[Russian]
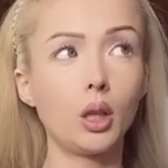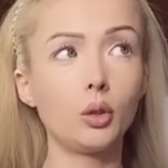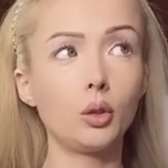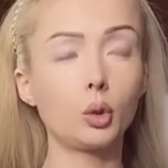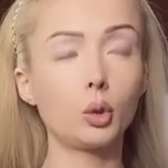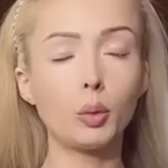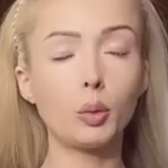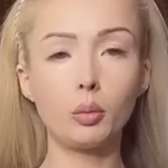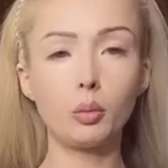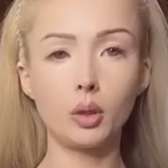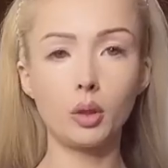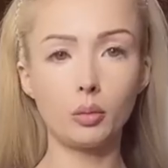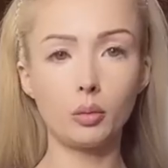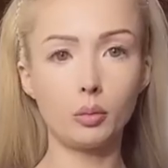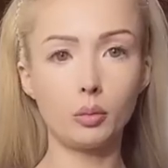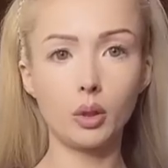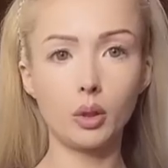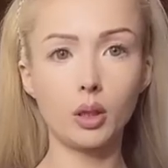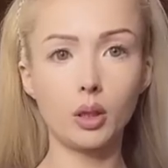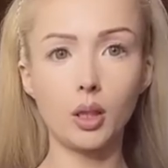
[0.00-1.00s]
то у меня
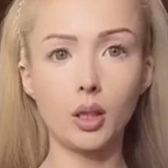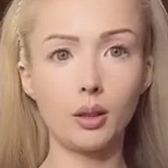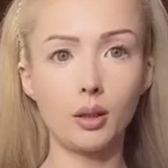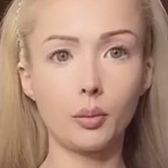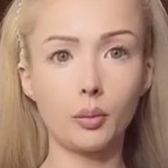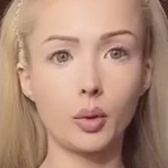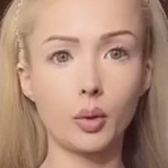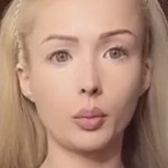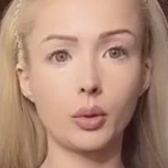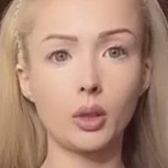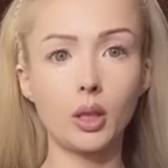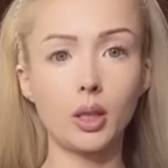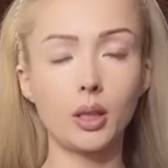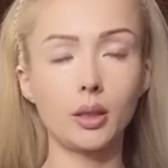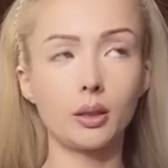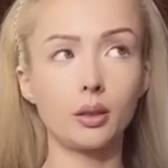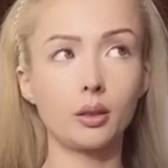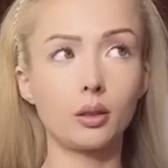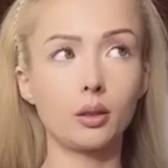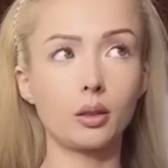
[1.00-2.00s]
моментально
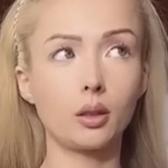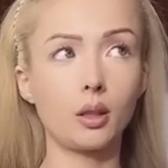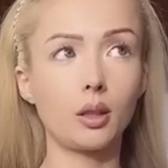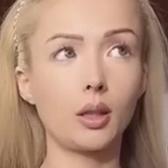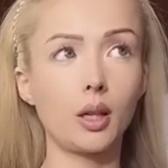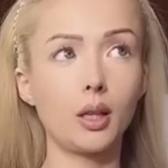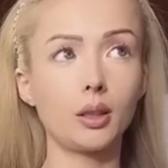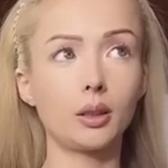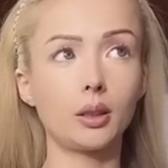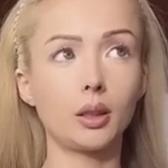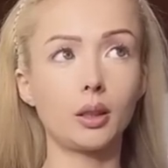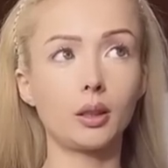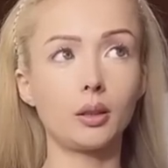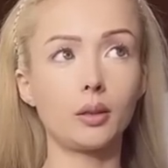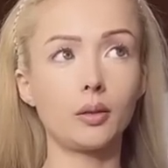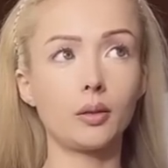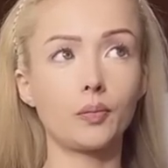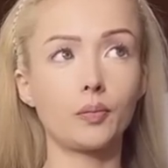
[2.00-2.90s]
пропадает какая-то